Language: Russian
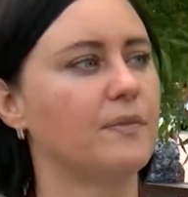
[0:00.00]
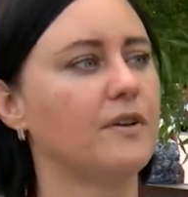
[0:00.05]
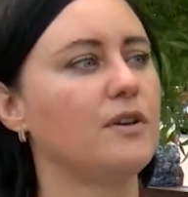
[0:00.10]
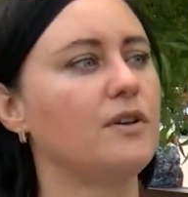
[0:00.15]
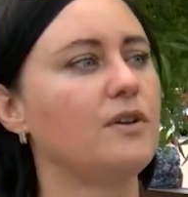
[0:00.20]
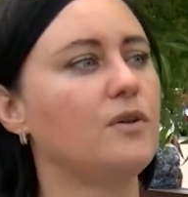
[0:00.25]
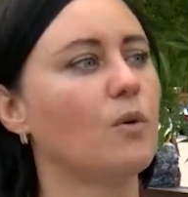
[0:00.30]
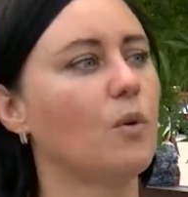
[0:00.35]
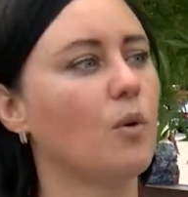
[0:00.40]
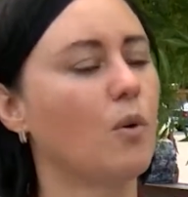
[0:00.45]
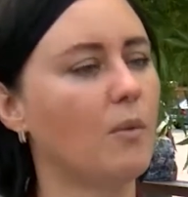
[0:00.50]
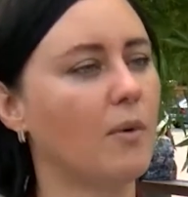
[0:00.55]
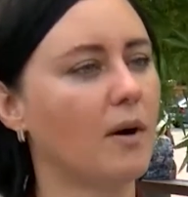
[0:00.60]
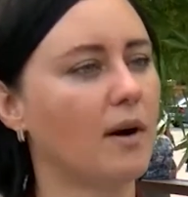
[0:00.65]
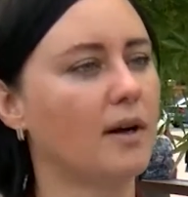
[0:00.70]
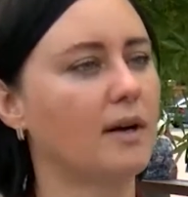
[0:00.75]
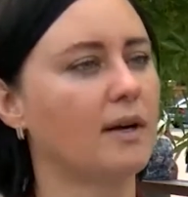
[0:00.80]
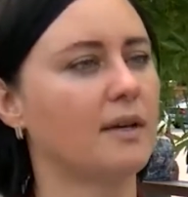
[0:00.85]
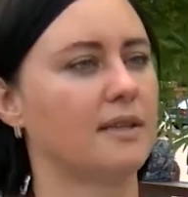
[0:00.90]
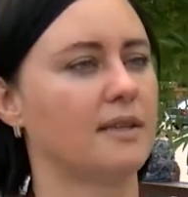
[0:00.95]

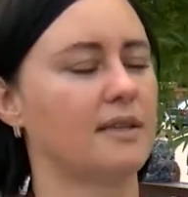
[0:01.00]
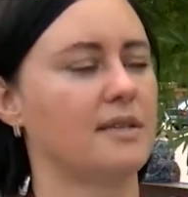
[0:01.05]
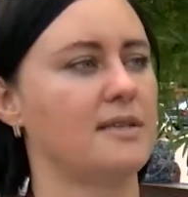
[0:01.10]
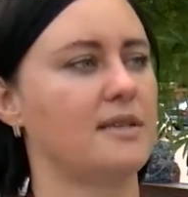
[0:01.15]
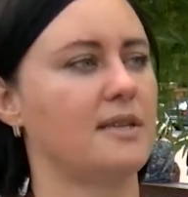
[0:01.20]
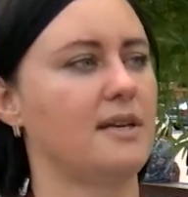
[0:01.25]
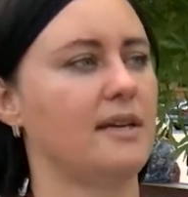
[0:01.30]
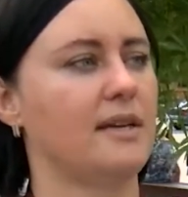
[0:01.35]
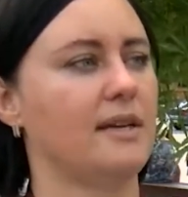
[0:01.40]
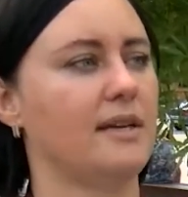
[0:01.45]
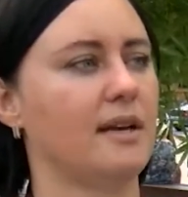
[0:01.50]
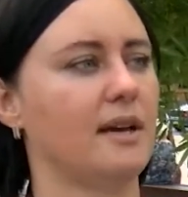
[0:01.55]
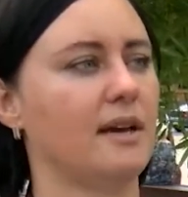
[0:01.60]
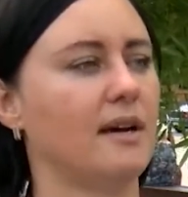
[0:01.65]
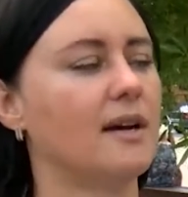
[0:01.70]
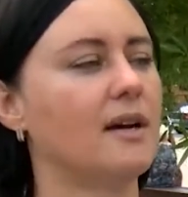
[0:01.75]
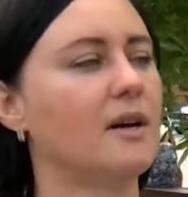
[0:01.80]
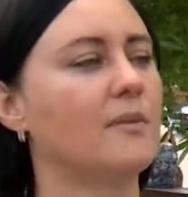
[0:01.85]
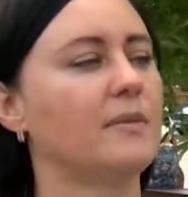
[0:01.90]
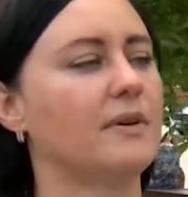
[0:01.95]
приема
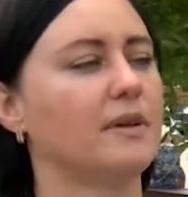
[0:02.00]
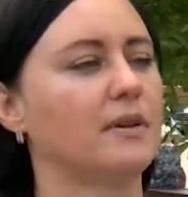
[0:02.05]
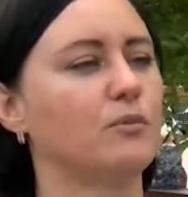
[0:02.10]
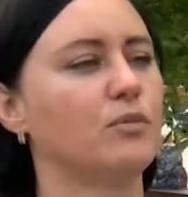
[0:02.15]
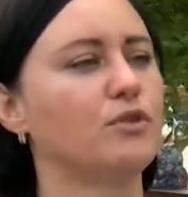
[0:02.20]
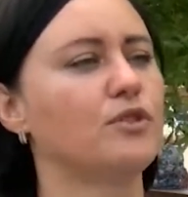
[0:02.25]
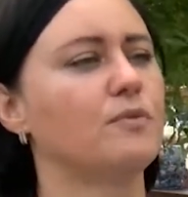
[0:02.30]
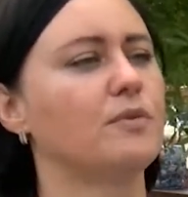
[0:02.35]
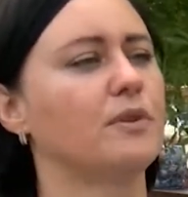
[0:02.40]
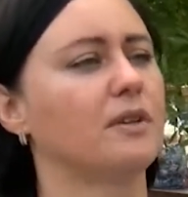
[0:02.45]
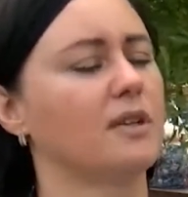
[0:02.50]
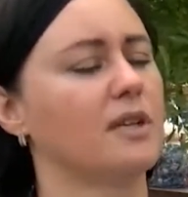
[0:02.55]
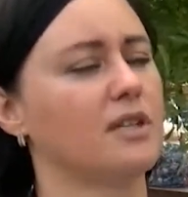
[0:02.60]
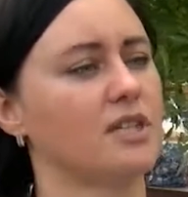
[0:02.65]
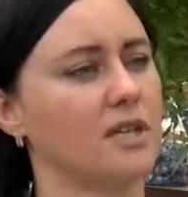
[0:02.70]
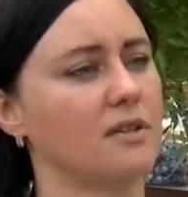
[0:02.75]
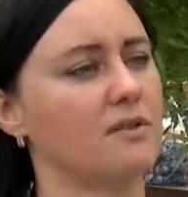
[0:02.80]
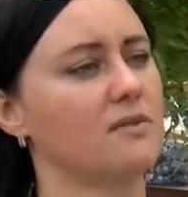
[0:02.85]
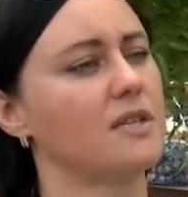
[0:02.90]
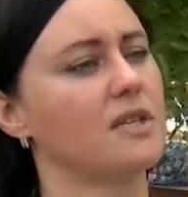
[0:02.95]
населения. Будем
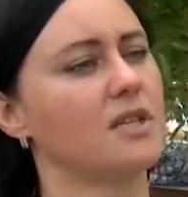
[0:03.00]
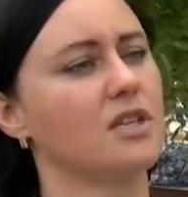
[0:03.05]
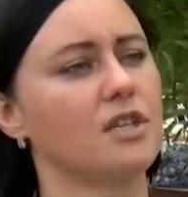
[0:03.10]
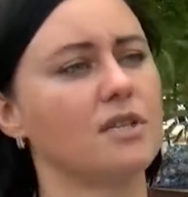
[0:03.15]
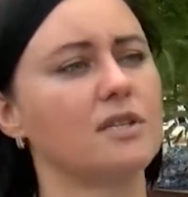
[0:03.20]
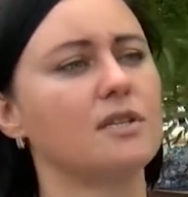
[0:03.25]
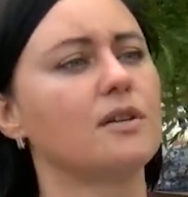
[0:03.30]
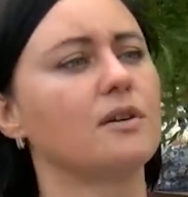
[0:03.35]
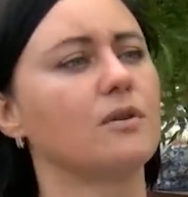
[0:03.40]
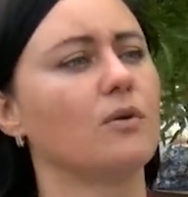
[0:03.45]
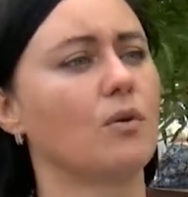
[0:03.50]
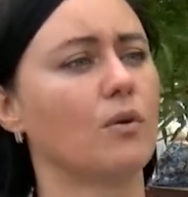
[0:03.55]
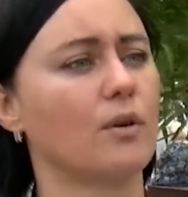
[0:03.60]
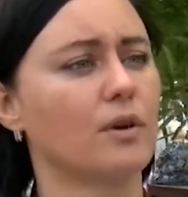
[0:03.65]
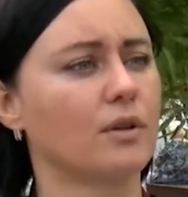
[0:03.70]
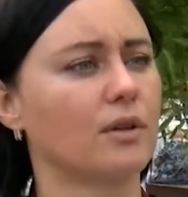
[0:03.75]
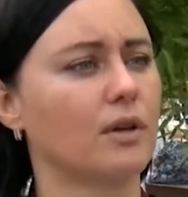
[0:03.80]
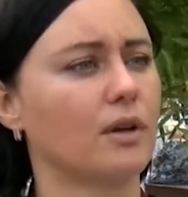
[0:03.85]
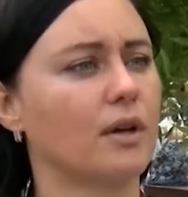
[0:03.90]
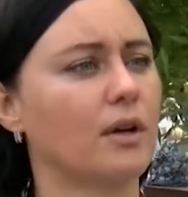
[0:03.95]
приглашать всех жителей
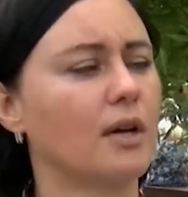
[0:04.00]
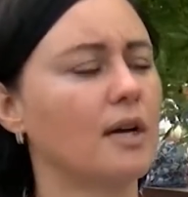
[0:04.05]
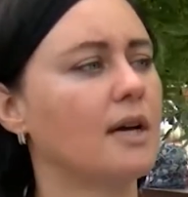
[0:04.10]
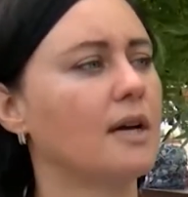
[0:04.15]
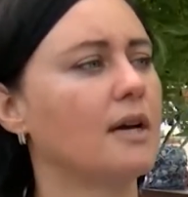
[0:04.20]
города.